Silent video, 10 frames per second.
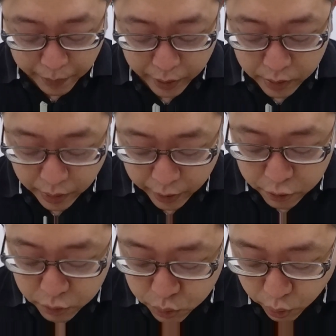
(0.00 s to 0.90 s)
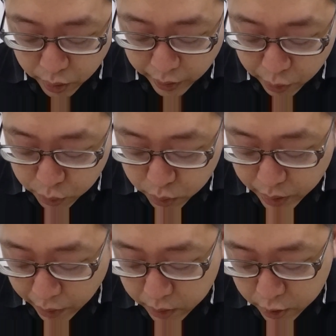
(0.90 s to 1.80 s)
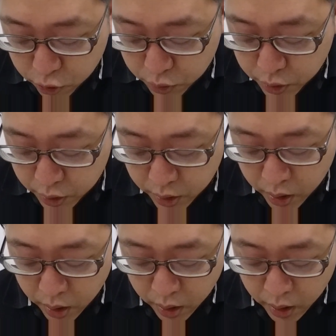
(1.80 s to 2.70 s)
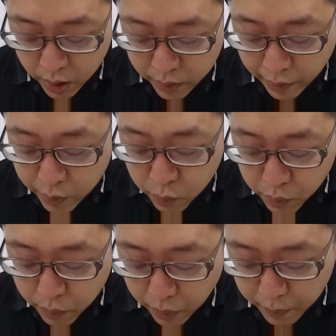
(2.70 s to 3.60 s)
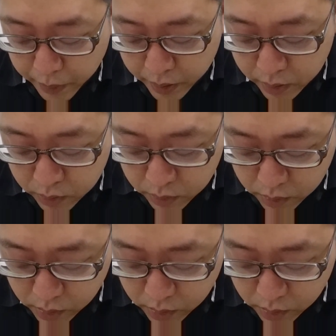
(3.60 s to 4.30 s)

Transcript: 牌，Andrew 所领悟到的就是，当我们。